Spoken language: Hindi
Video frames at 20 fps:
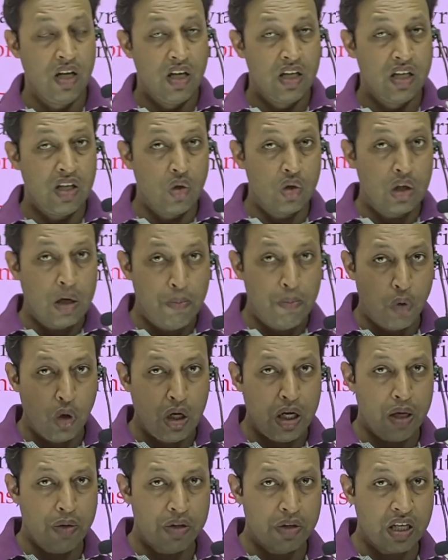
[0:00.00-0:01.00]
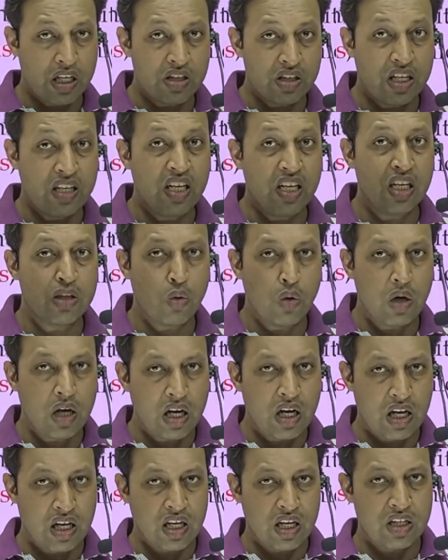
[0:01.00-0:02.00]
या उनके बोलने का तरीका थोड़ा
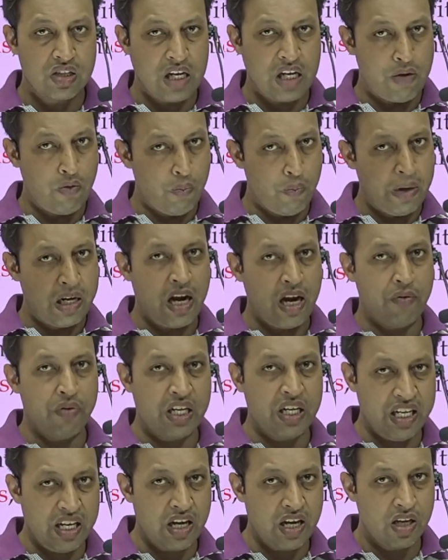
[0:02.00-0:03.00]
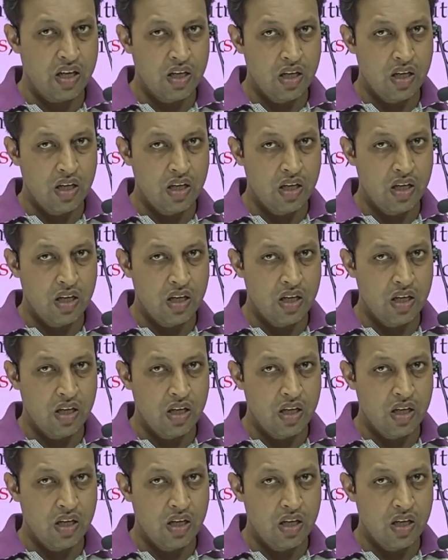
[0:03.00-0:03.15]
अलग है चाहे वो बनावटी है